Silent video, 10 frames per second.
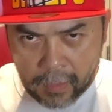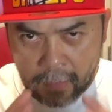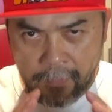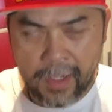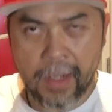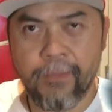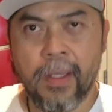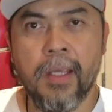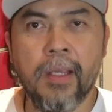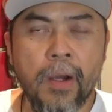Philadelphia
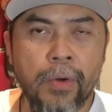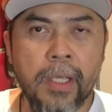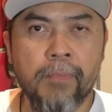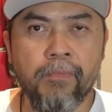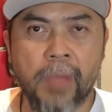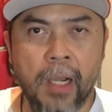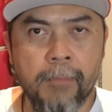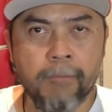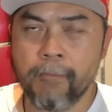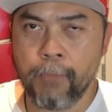Eagles นี่เติม
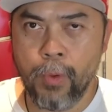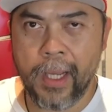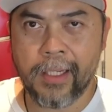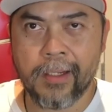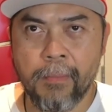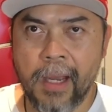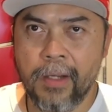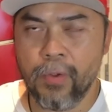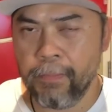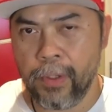ผู้เล่นเข้ามาใน
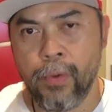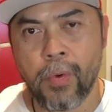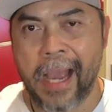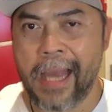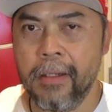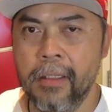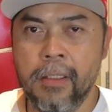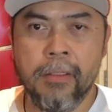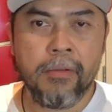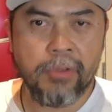ช่วงปิดฤดูกาล
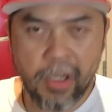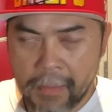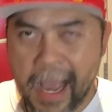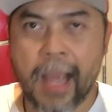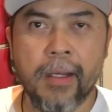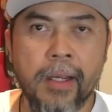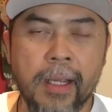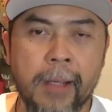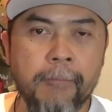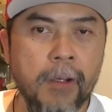เยอะมากเลย
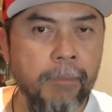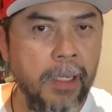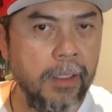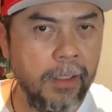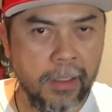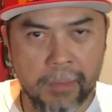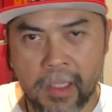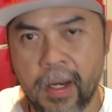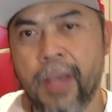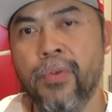นะครับก็เป็นอีกหนึ่งทีม
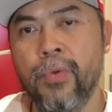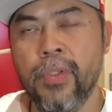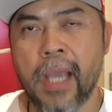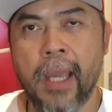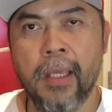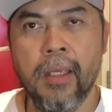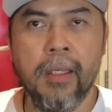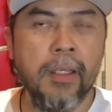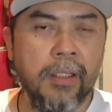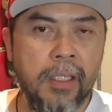ที่น่าสนใจ
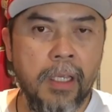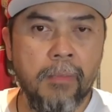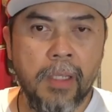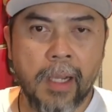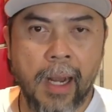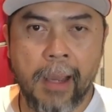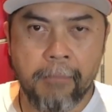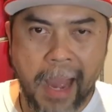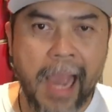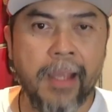ทีมที่กำลัง
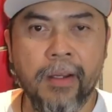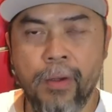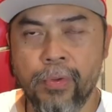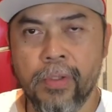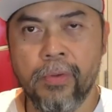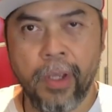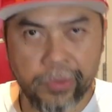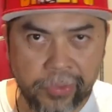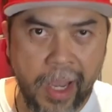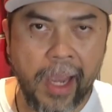มาอย่าง Houston
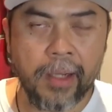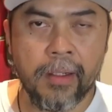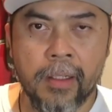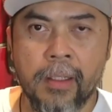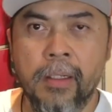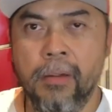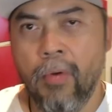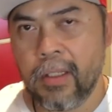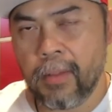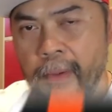Texans หรือ
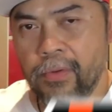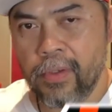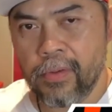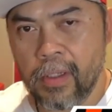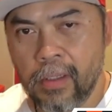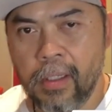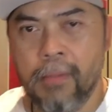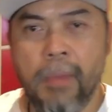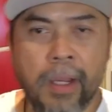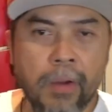ว่าจะเป็น Cincinnati
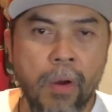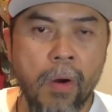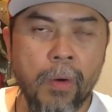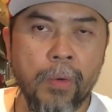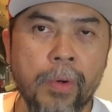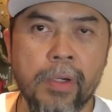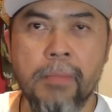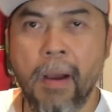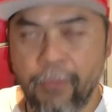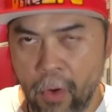Bengalsหรือ
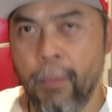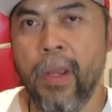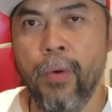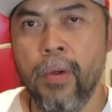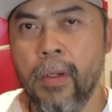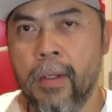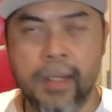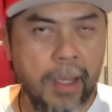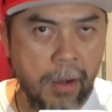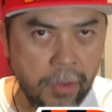Buffalo Bills
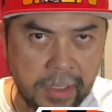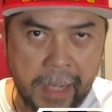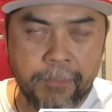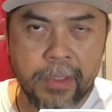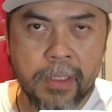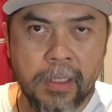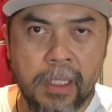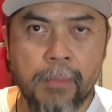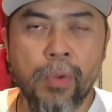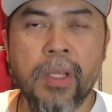เนี่ยลองจำชื่อ
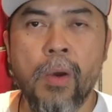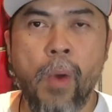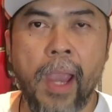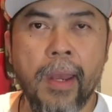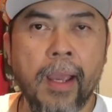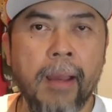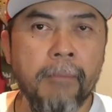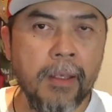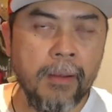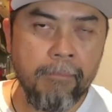ทีมพวกนี้เอาไว้นะครับ
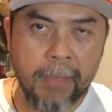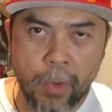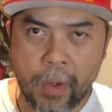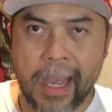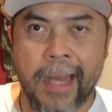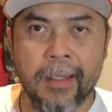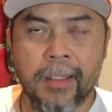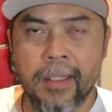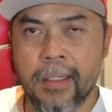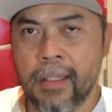มีโอกาส
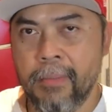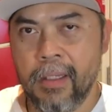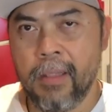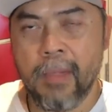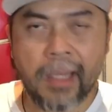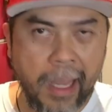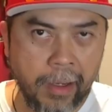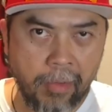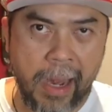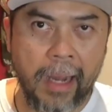ที่จะเป็นทีมที่แข็ง
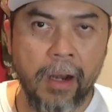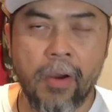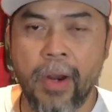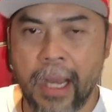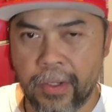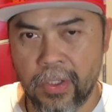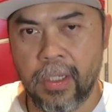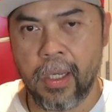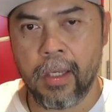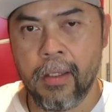แกร่งแล้วก็น่าเชี
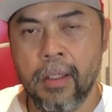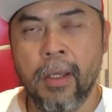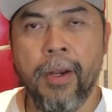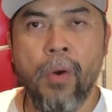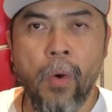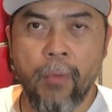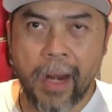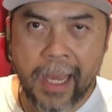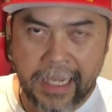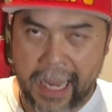ยร์โดยเว
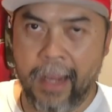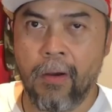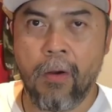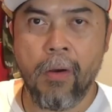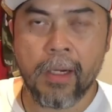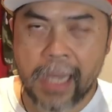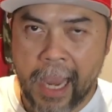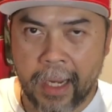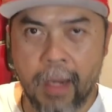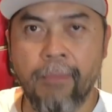ลาแข่งของทา
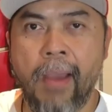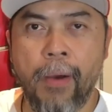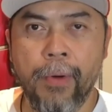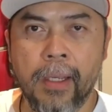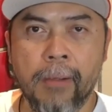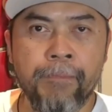ง เอ็น เอฟ แอล เนี่ย